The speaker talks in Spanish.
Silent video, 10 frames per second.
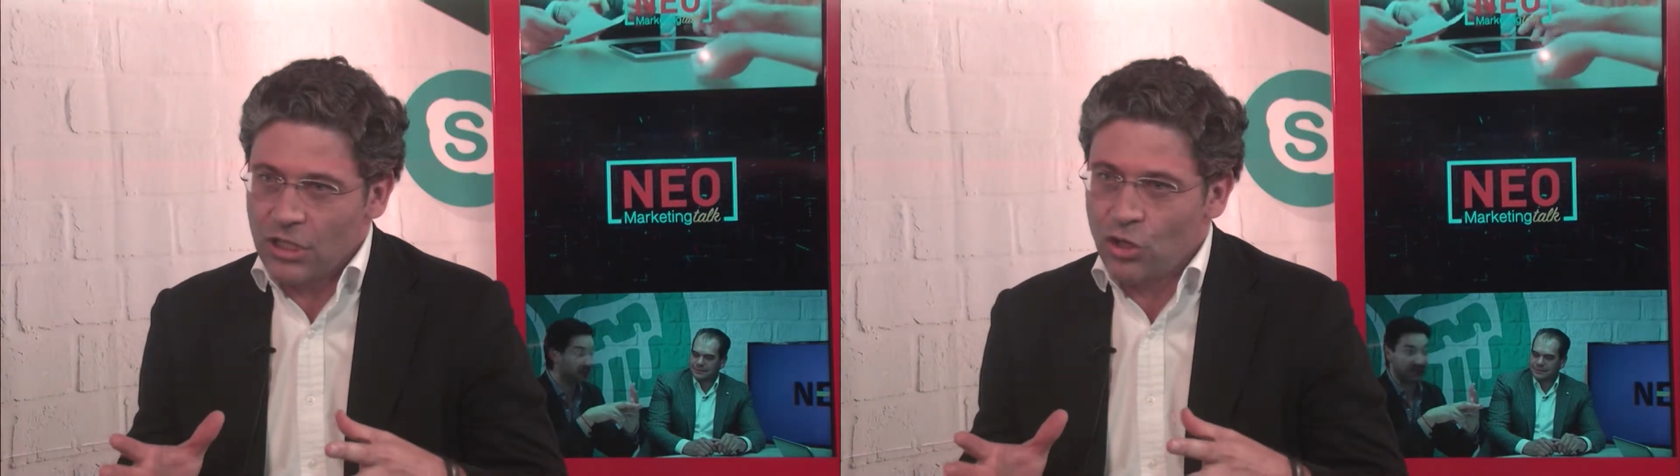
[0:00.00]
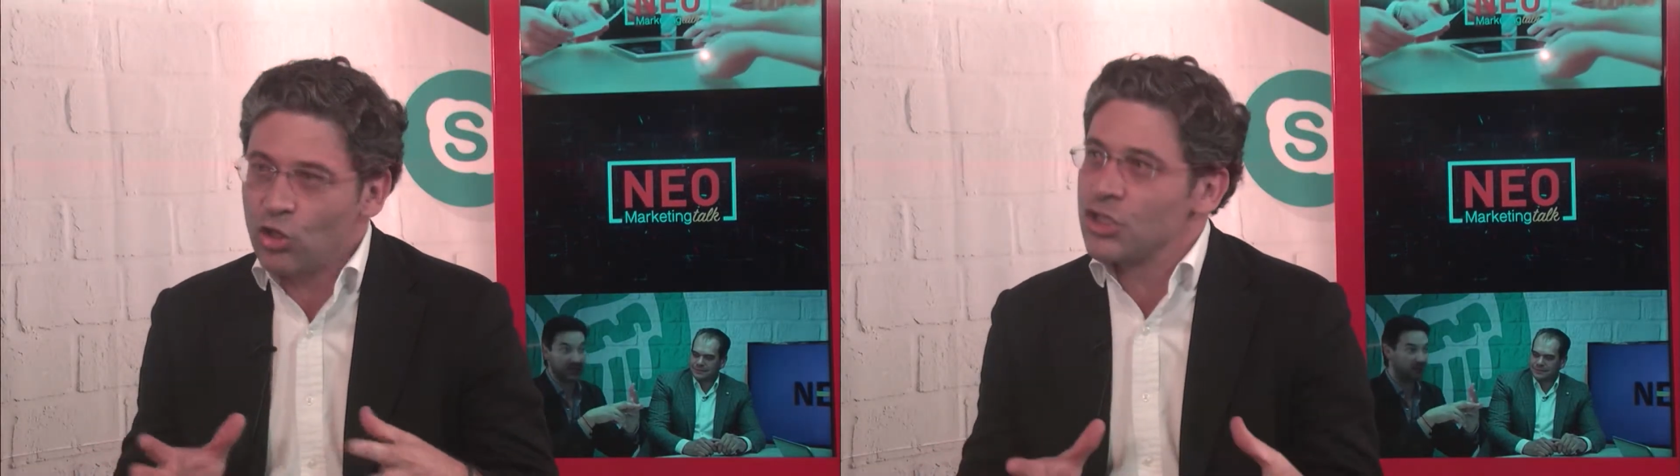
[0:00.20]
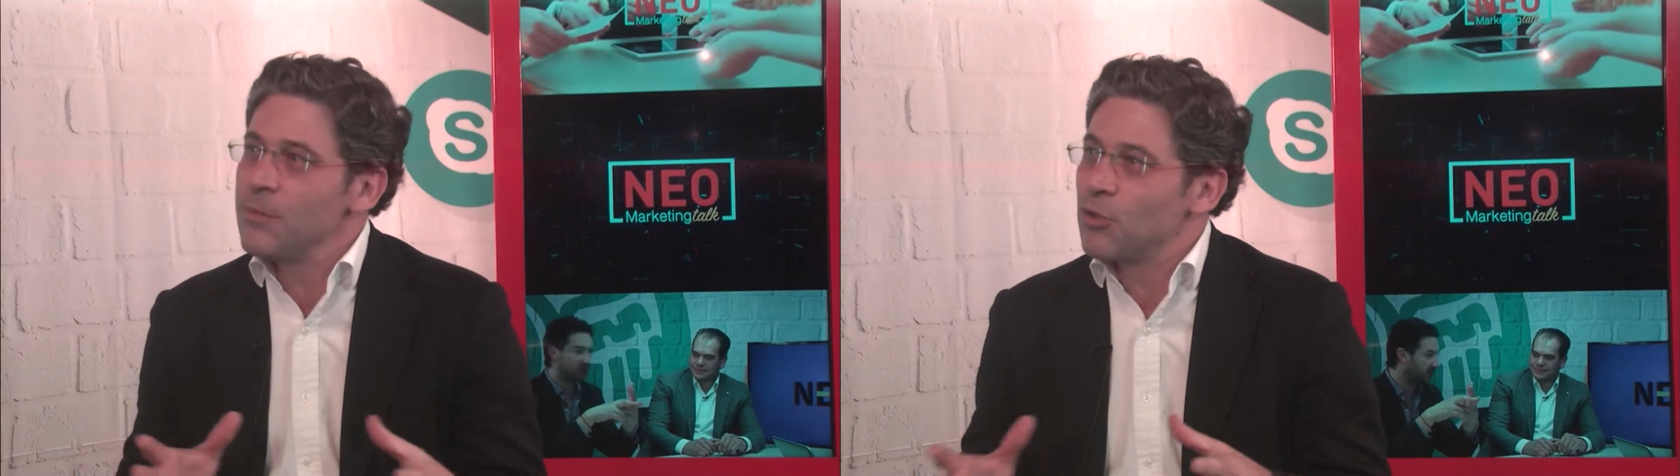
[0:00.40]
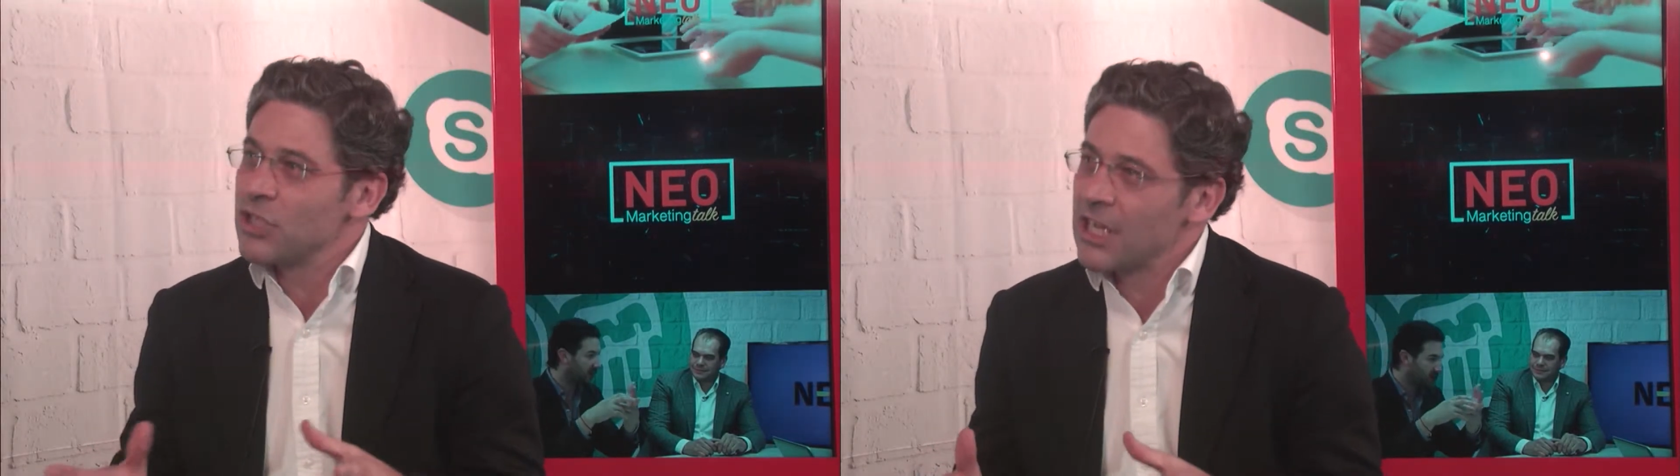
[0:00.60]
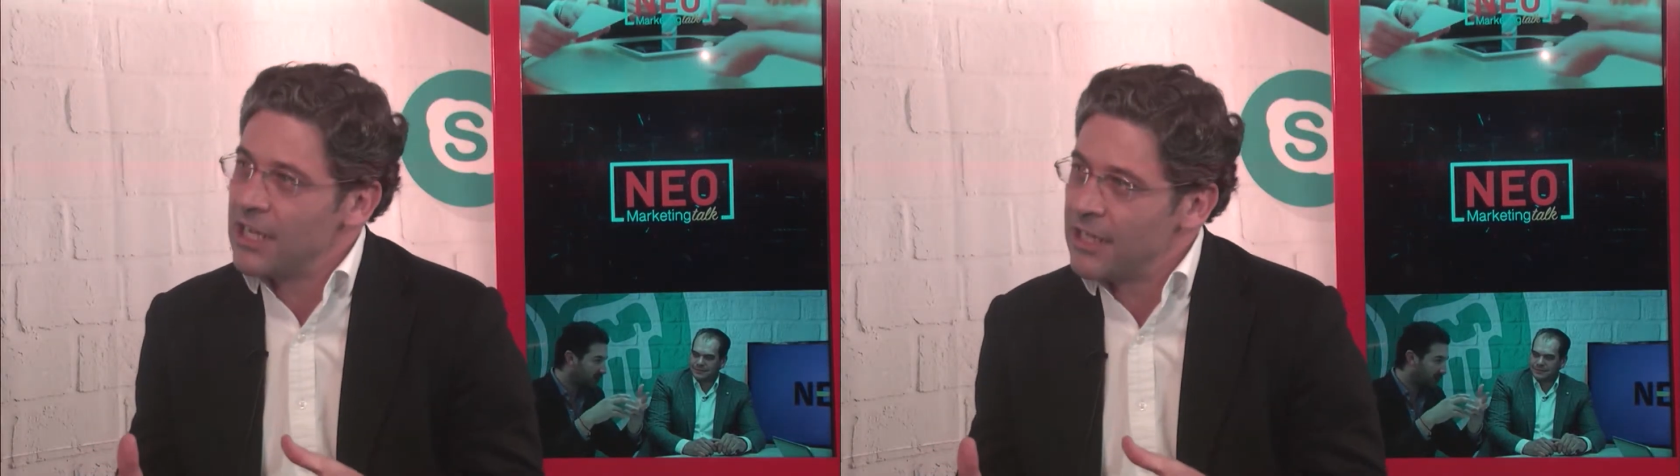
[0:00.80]
dos tipos
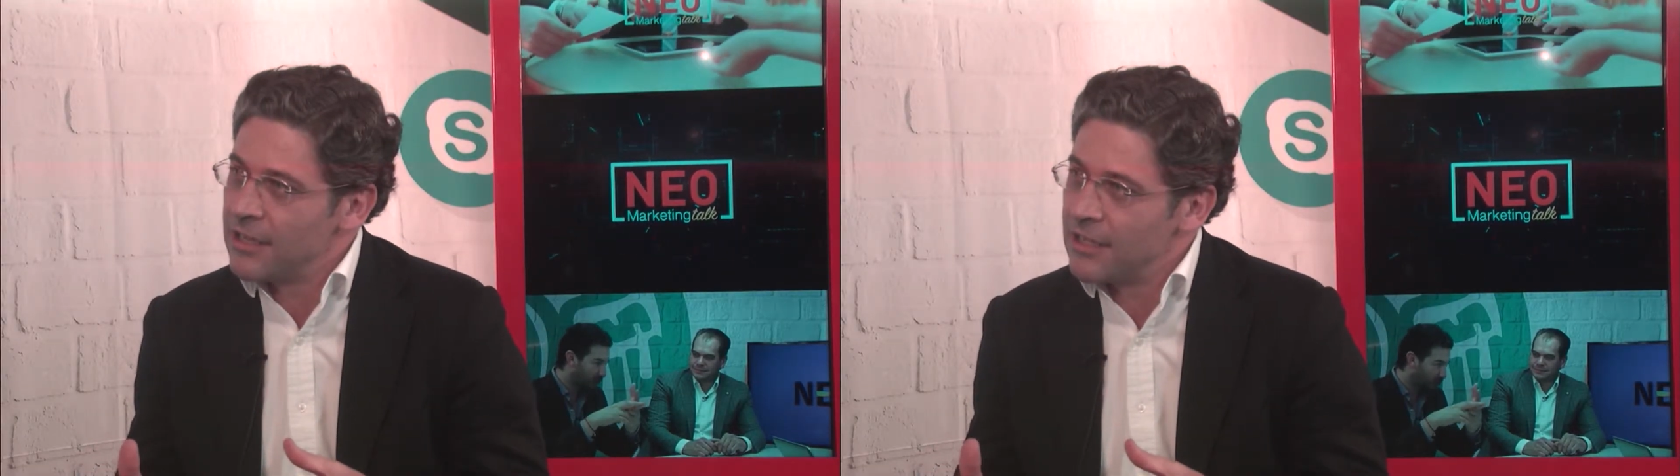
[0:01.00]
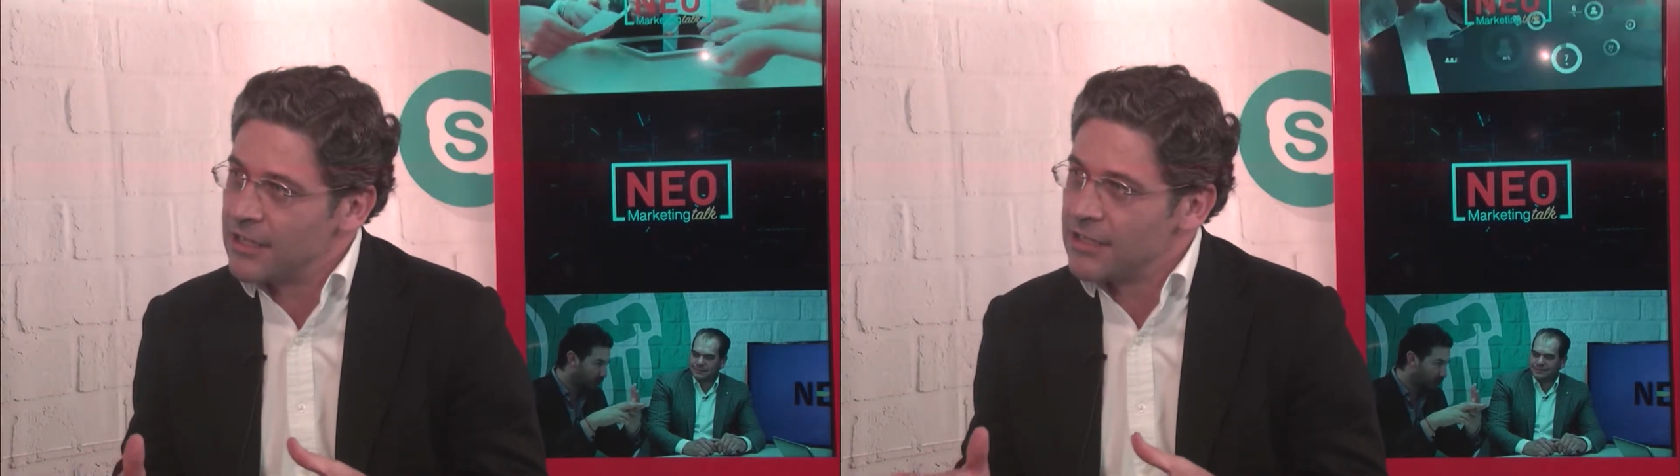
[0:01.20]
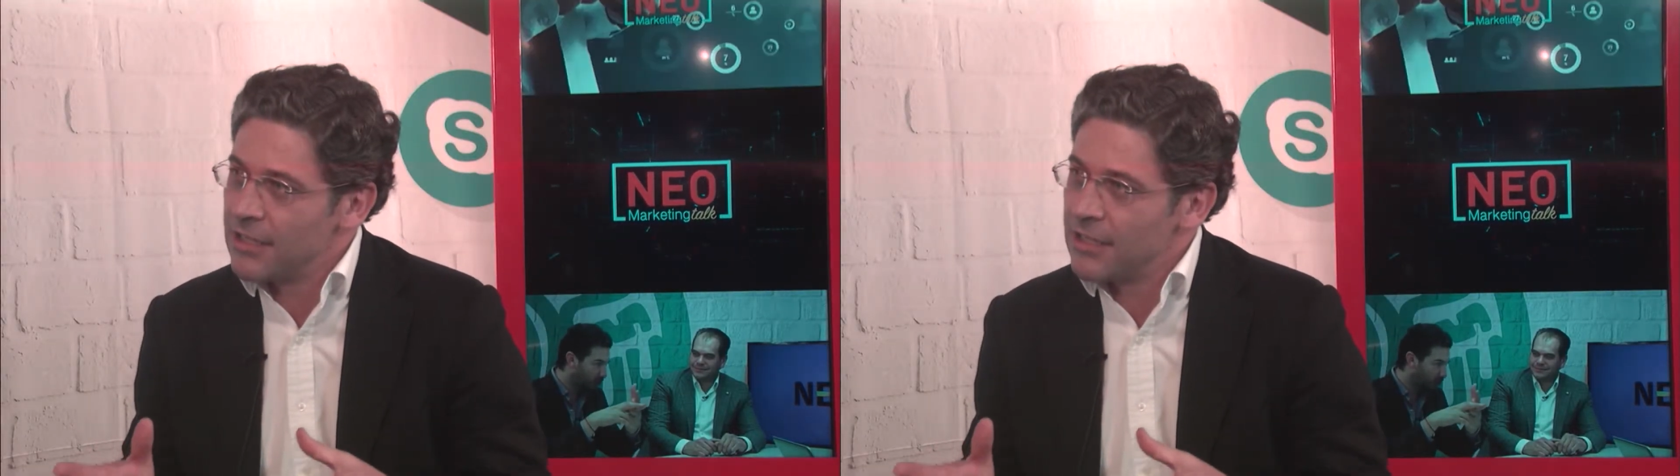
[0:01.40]
de clientes.